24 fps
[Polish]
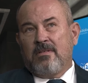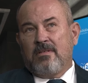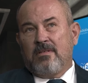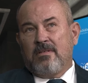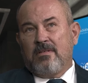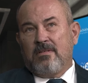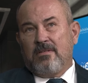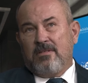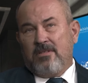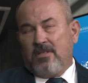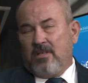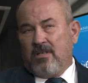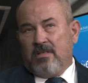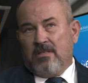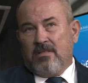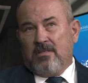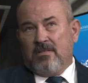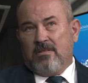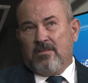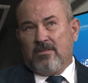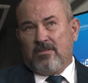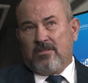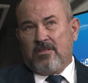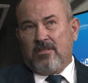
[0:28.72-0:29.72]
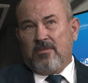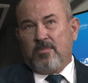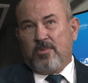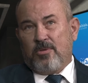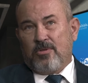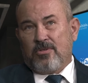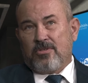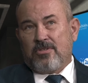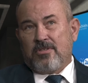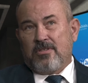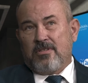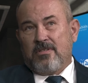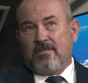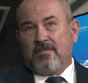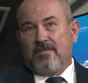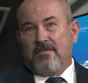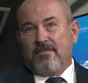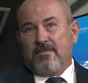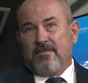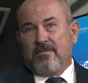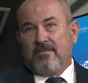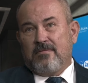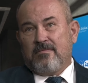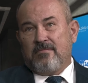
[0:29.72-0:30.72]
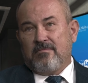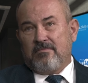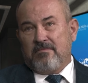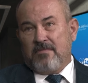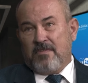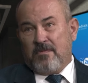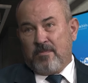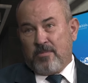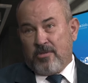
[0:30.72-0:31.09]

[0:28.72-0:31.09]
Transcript: Nie, o tej porze w